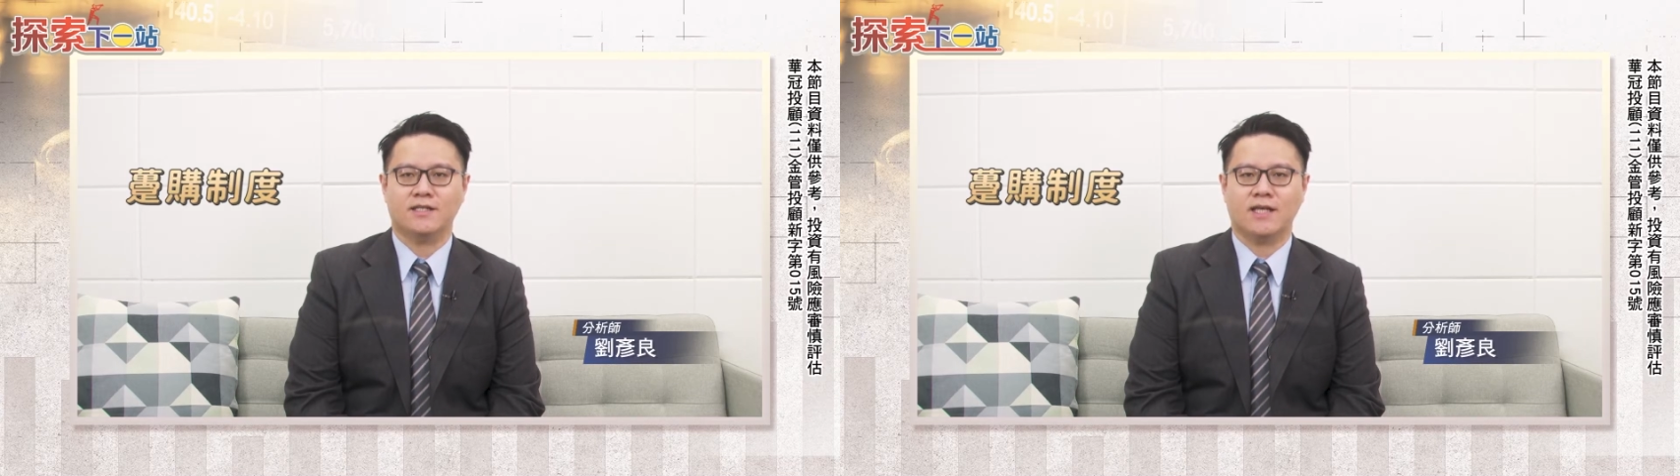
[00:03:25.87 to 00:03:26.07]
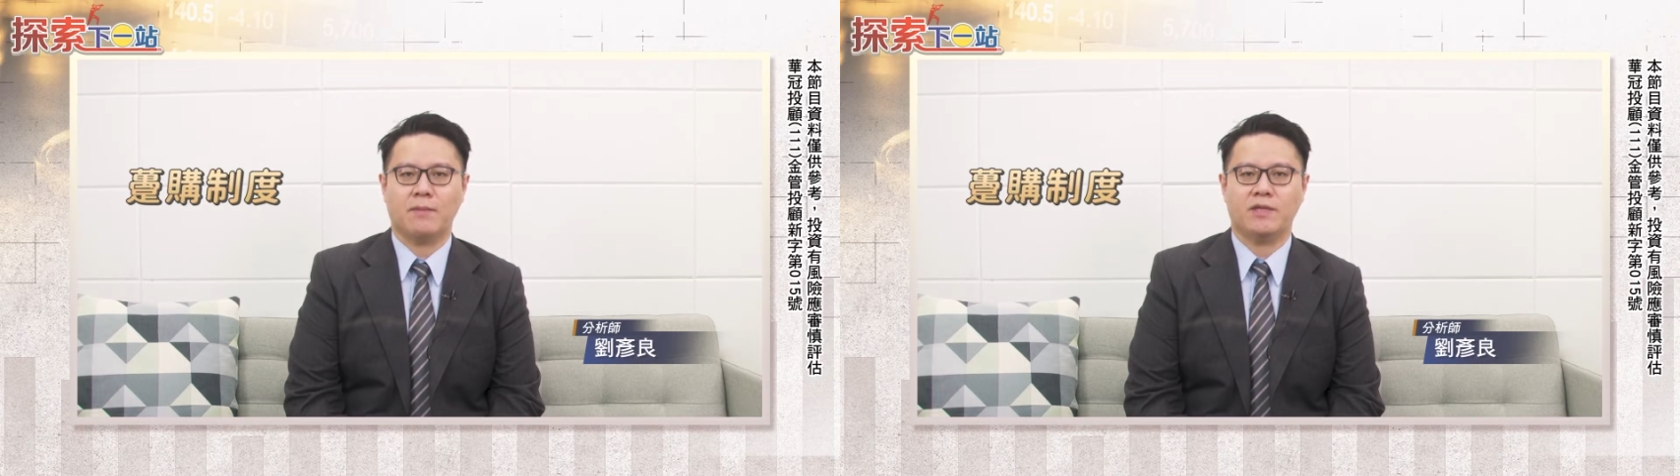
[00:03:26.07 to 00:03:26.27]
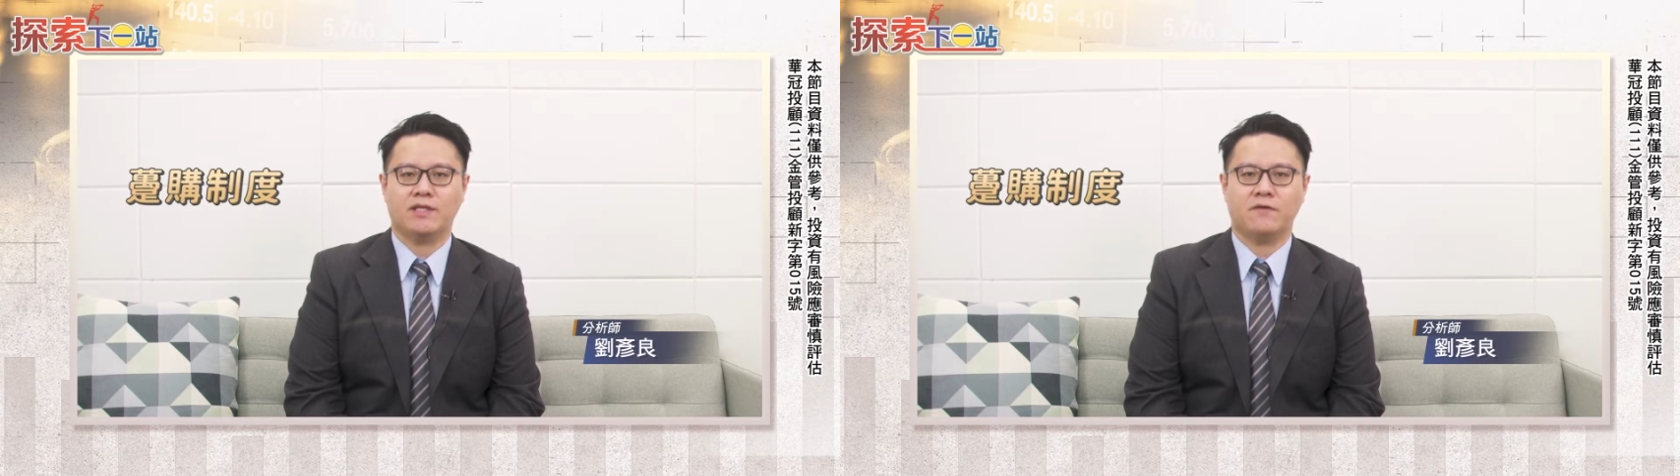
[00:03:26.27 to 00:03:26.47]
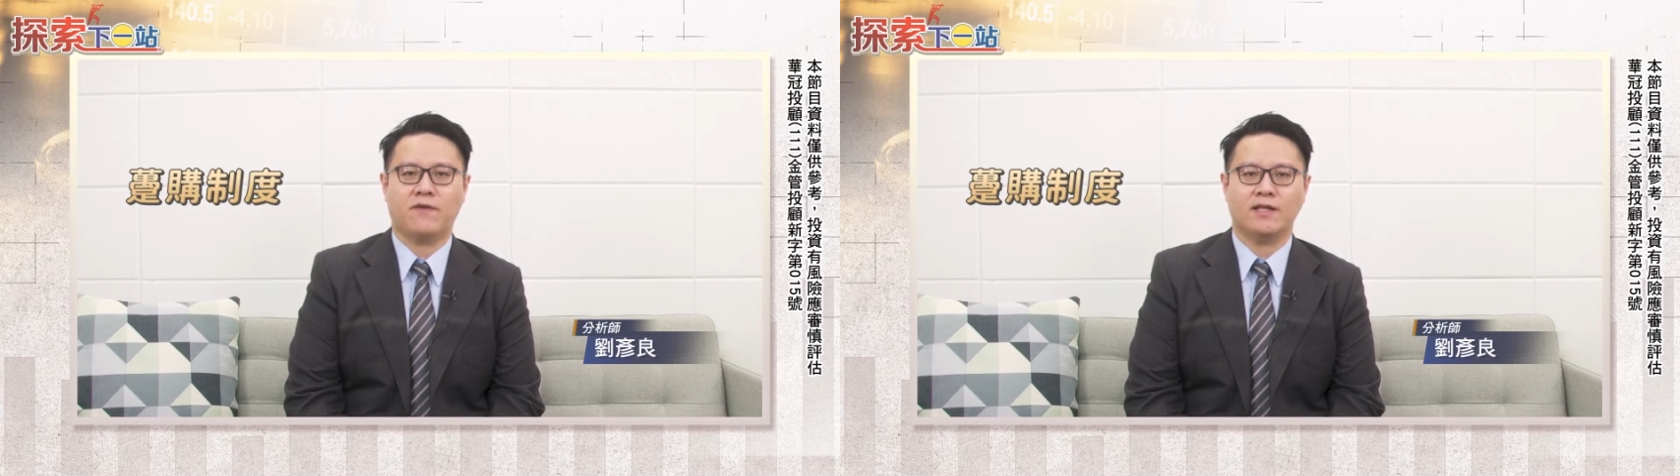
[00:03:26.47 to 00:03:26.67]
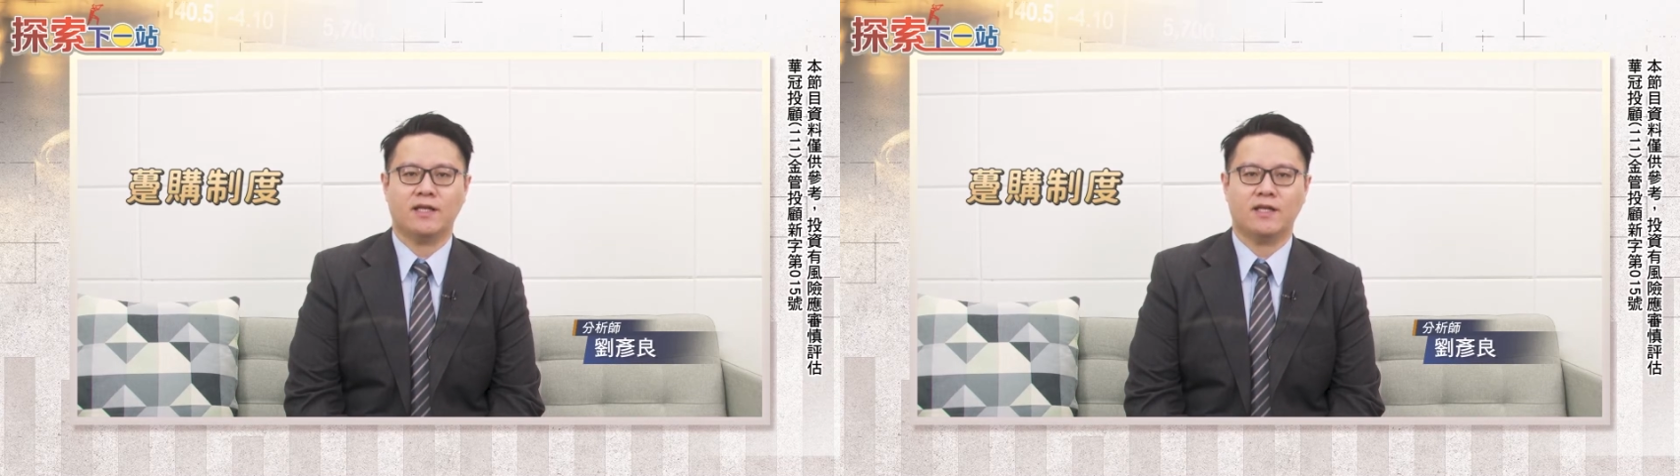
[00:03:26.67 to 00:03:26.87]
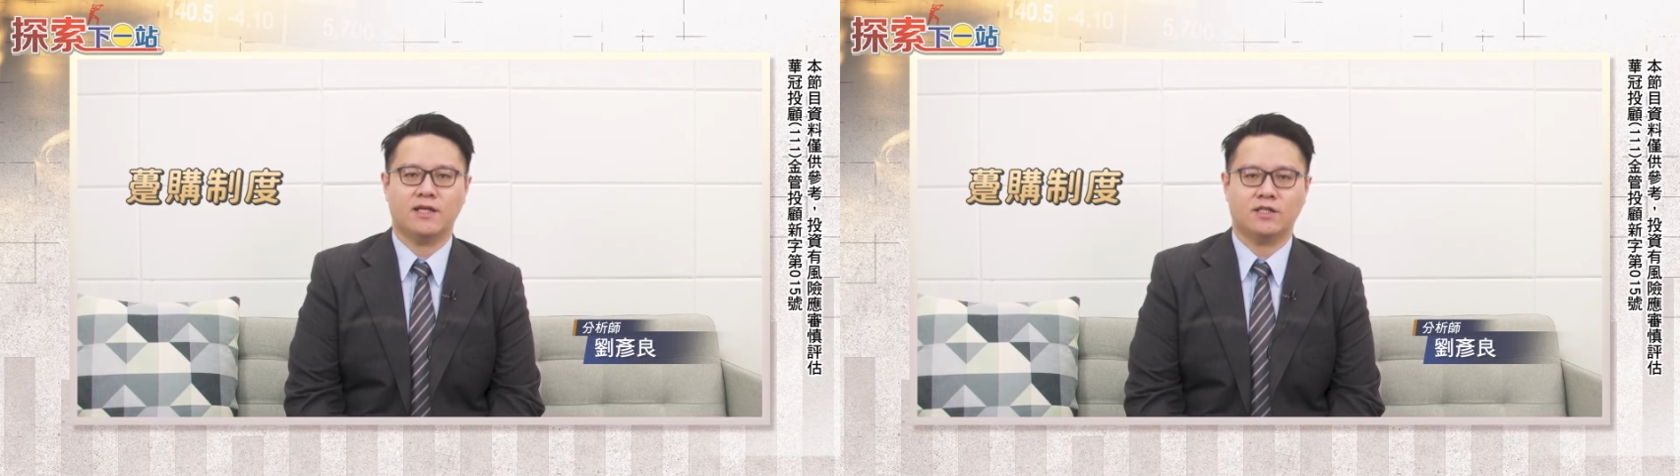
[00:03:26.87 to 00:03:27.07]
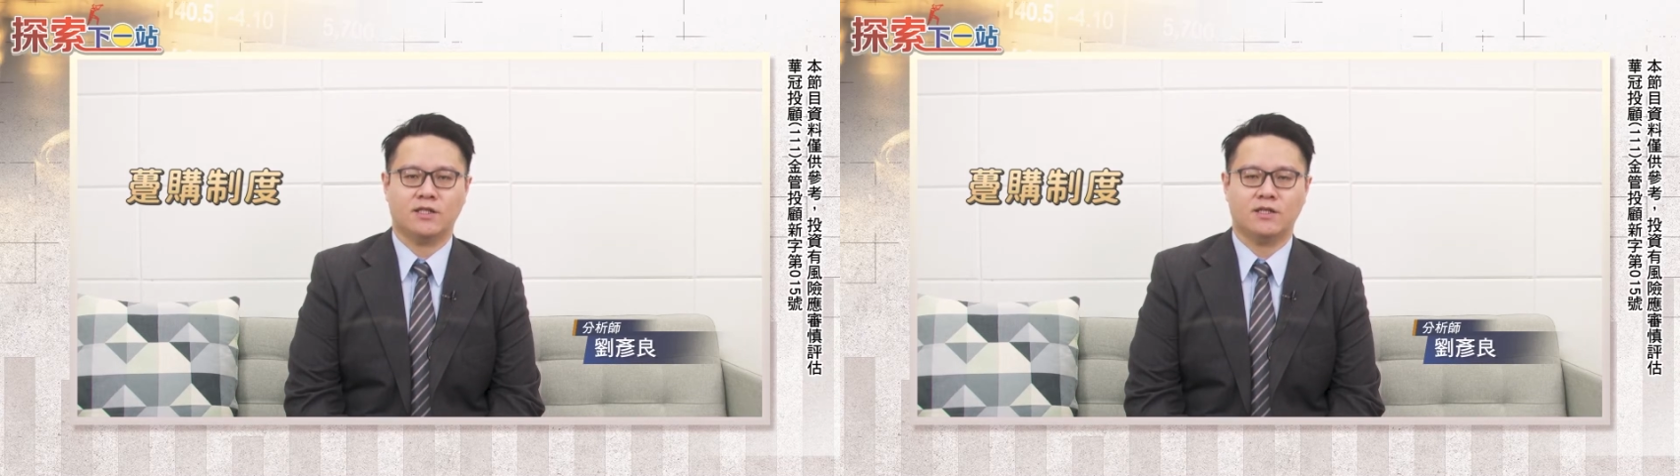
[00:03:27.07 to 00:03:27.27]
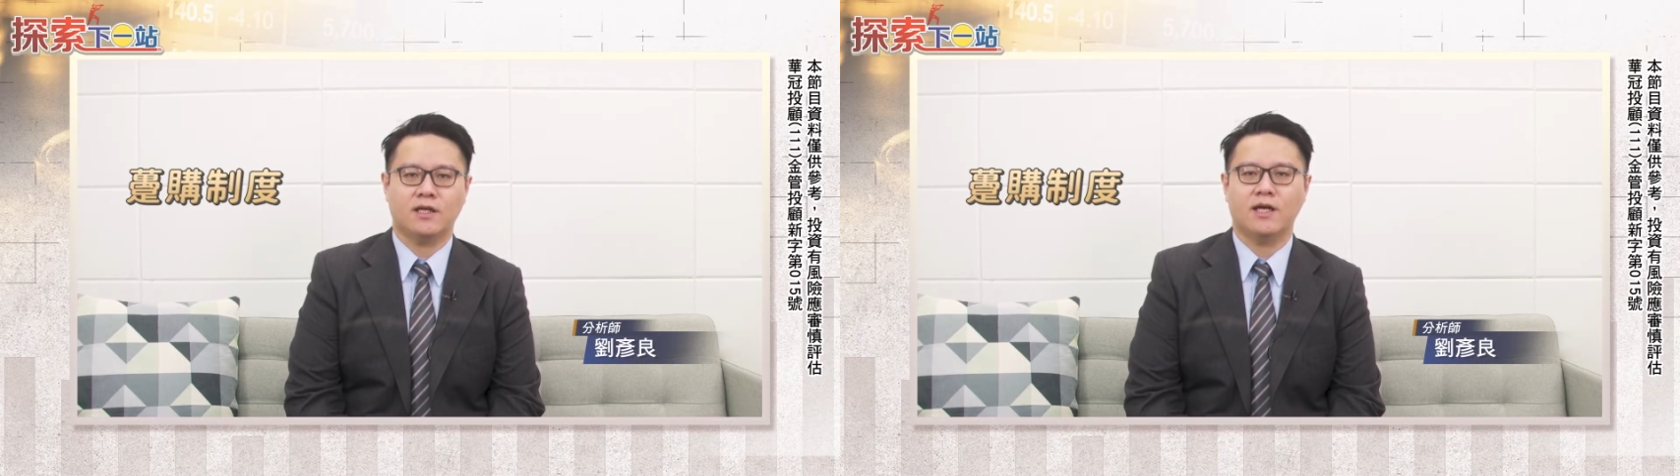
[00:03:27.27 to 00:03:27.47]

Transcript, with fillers: 向民间发电业者